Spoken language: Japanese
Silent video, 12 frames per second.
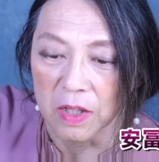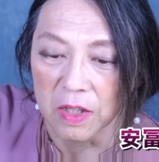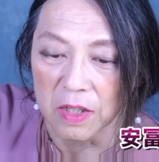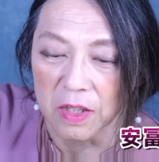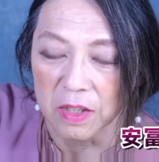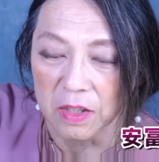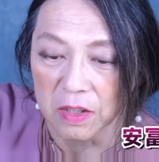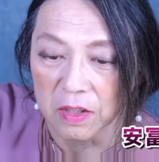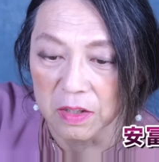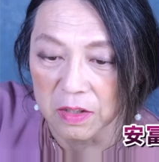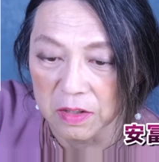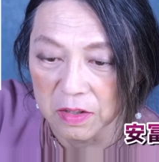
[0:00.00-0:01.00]

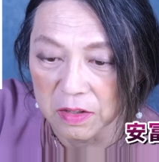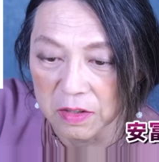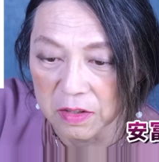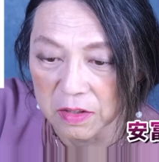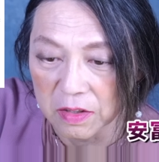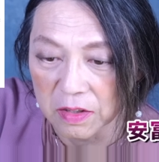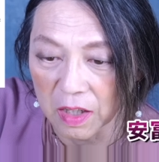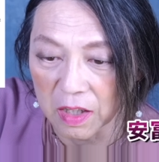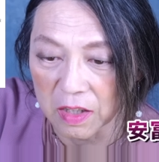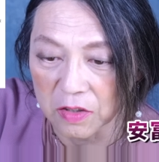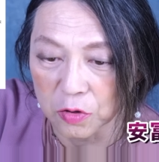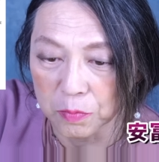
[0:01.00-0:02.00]

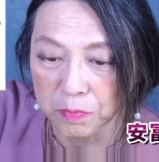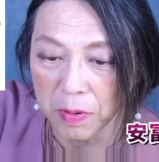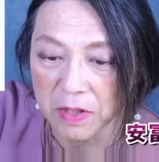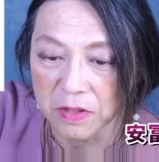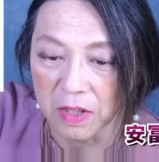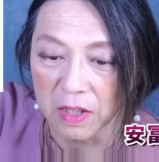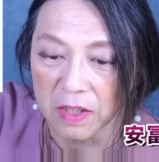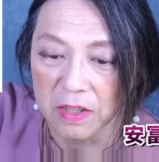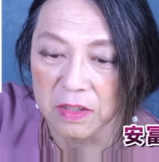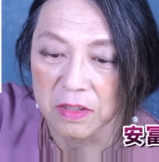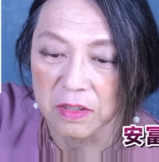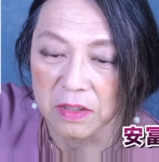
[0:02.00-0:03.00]
えー、出版社、
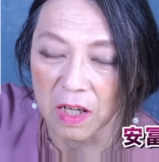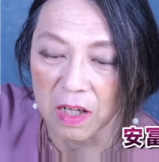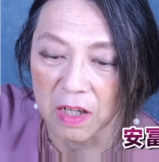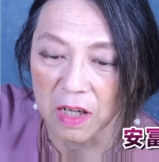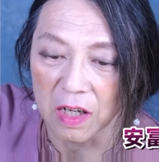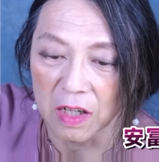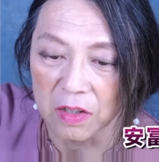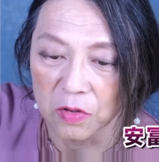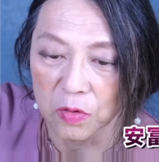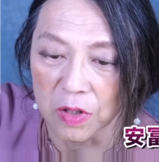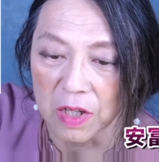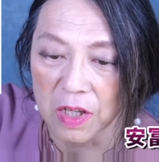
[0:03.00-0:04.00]
作家
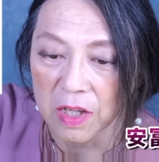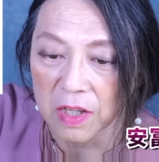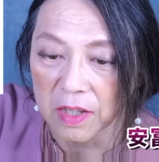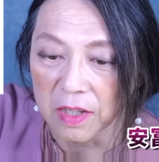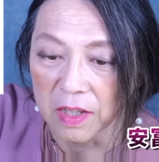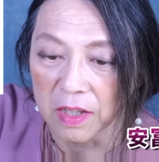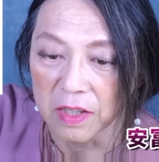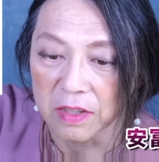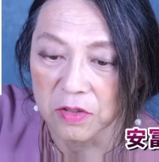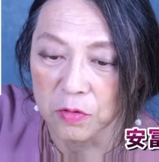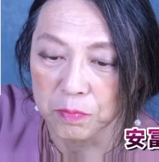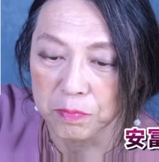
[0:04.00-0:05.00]
より、
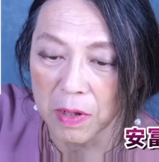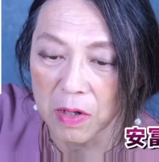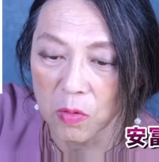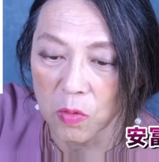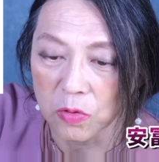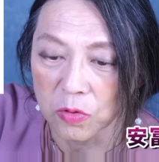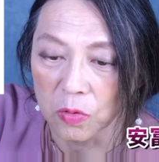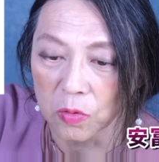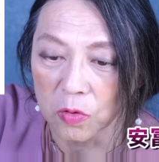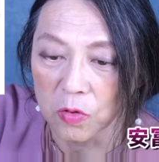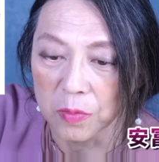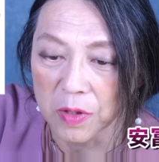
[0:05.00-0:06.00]
えー、出版構想
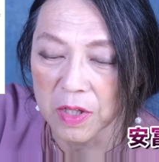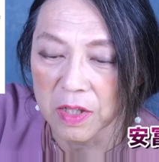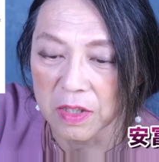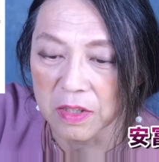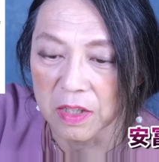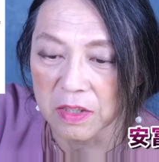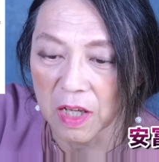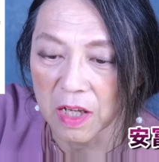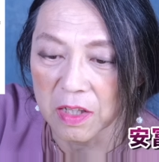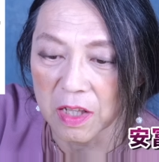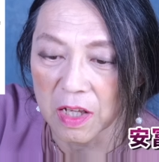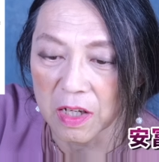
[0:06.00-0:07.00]
及び、えー、
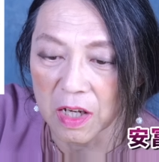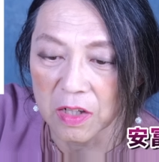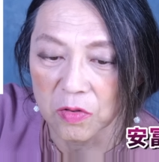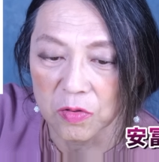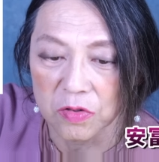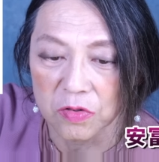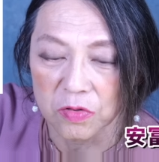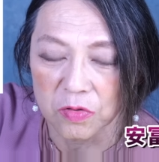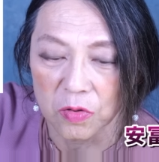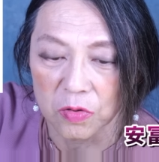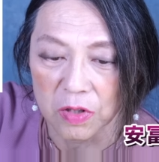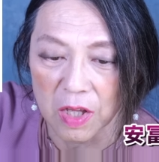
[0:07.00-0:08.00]
最低買取数
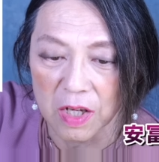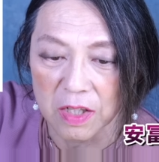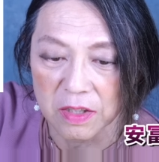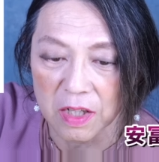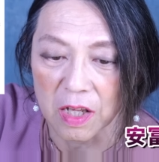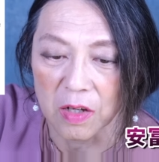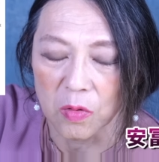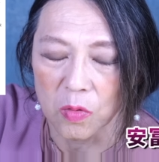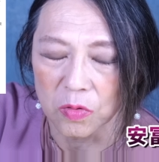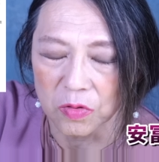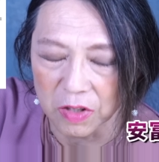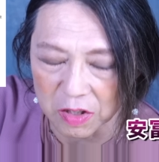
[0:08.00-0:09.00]
量を提案され
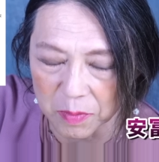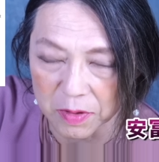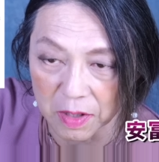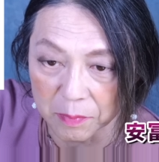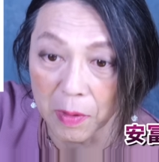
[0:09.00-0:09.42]
購入いたしました。